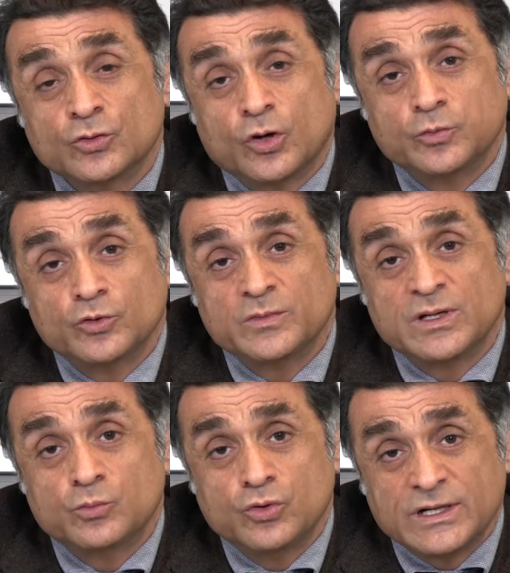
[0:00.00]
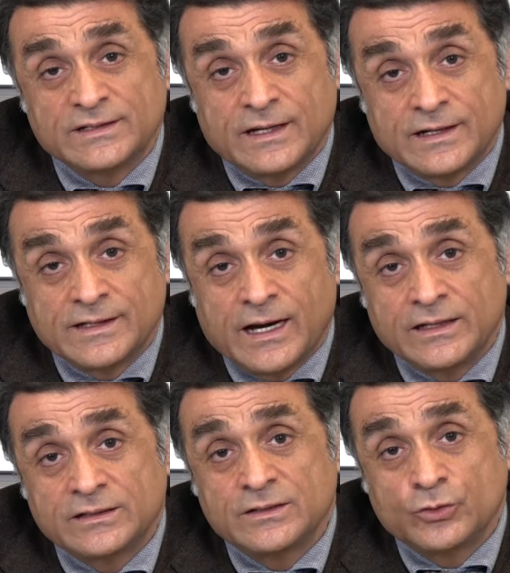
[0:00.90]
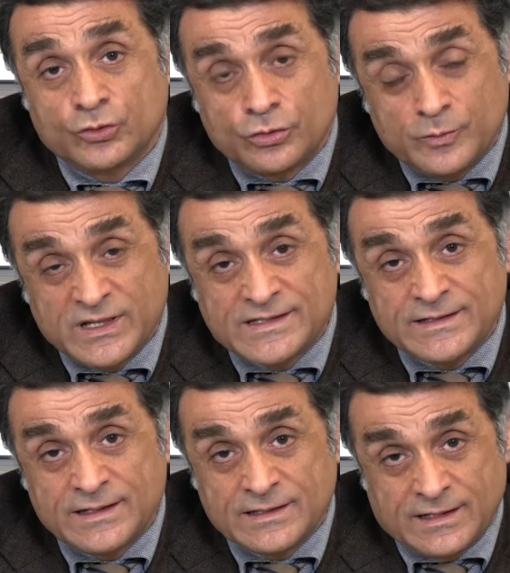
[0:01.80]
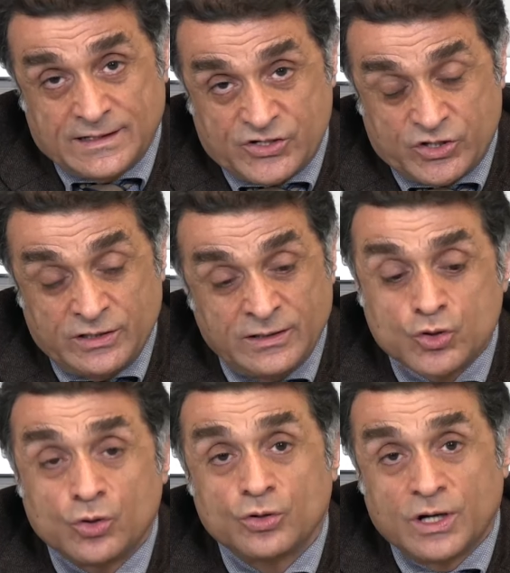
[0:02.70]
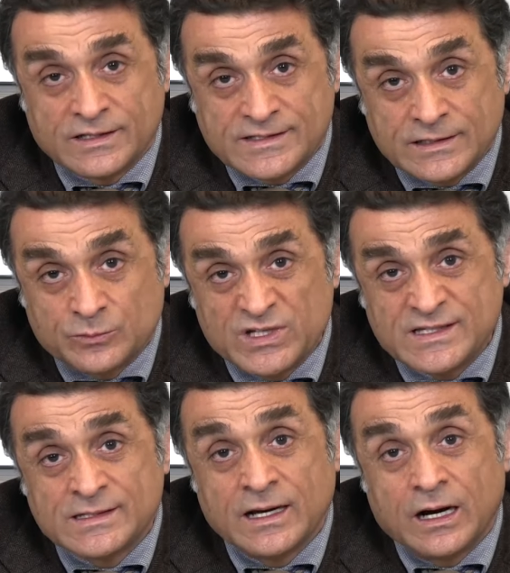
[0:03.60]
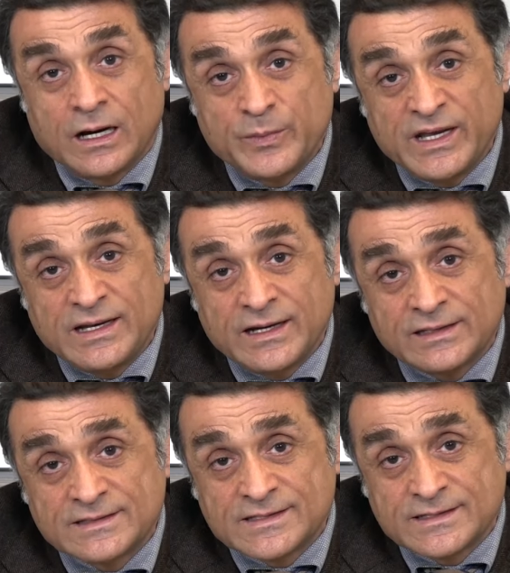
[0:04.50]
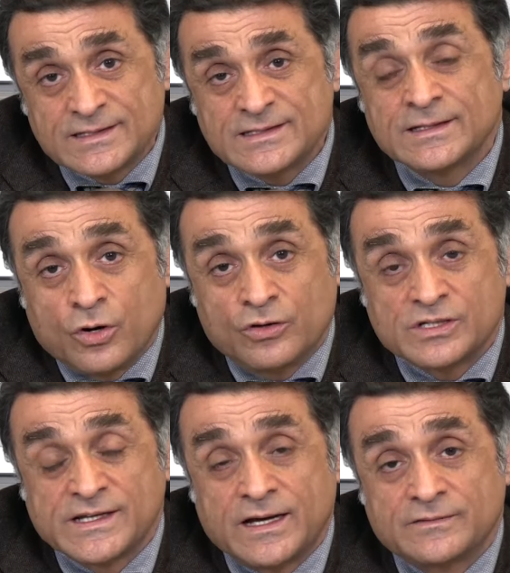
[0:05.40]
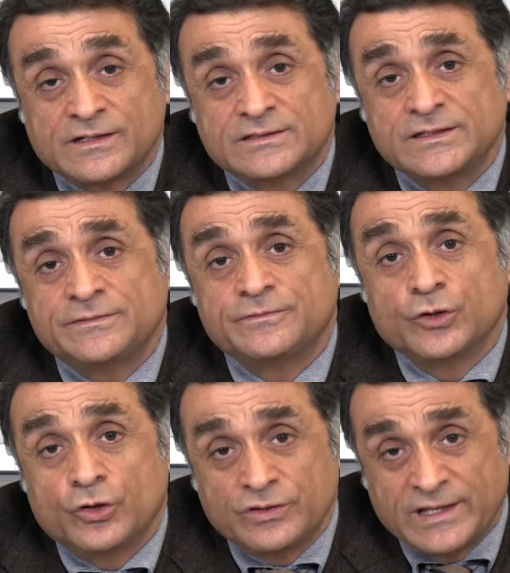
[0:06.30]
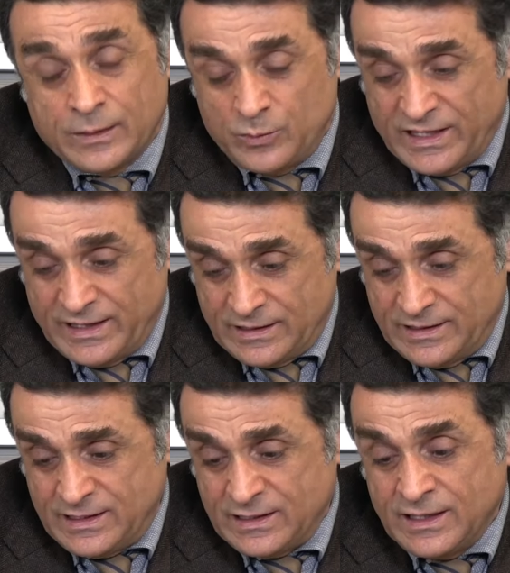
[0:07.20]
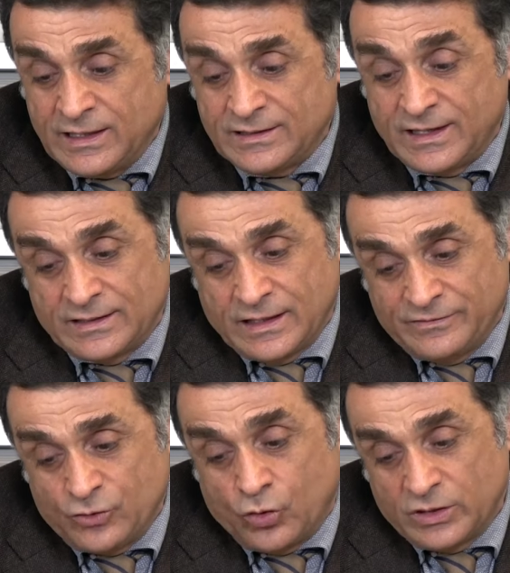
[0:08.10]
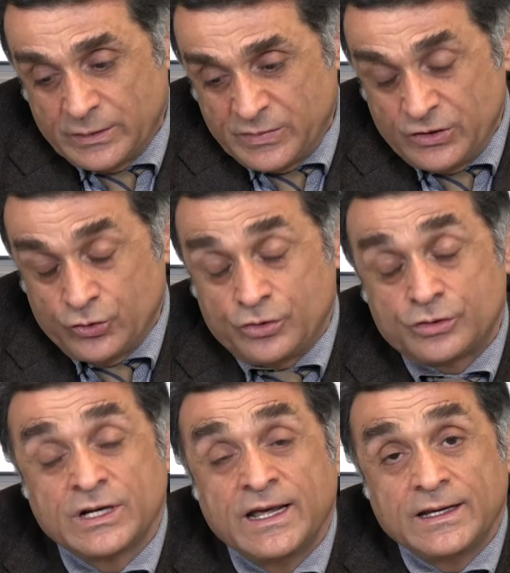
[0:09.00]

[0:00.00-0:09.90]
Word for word: Toplumda bu kadar yaygın görülmesine karşın çoğu hastamız ameliyatsız konservatif yöntemlerle tedavi olabiliyor.